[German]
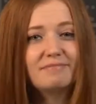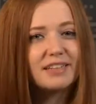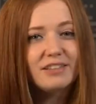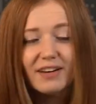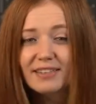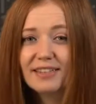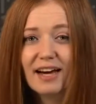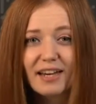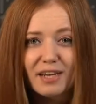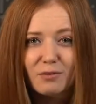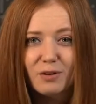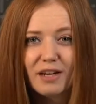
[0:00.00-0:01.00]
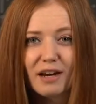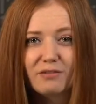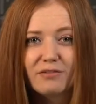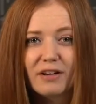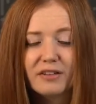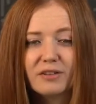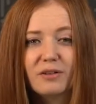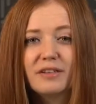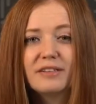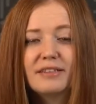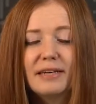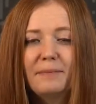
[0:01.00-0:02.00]
Ich weiß gar nicht, wo ich anfangen soll.
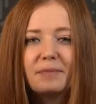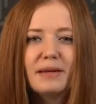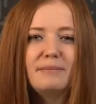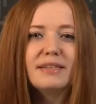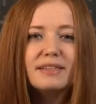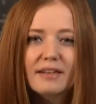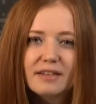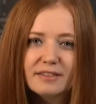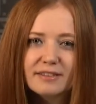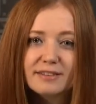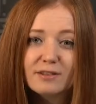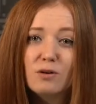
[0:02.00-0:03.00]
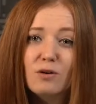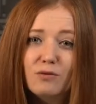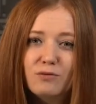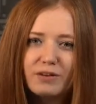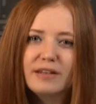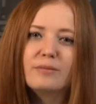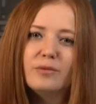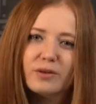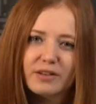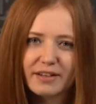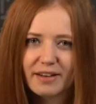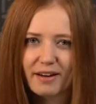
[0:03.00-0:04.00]
Es gibt nämlich so viele
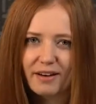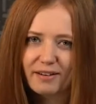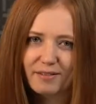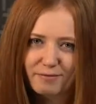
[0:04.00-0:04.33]
Möglichkeiten.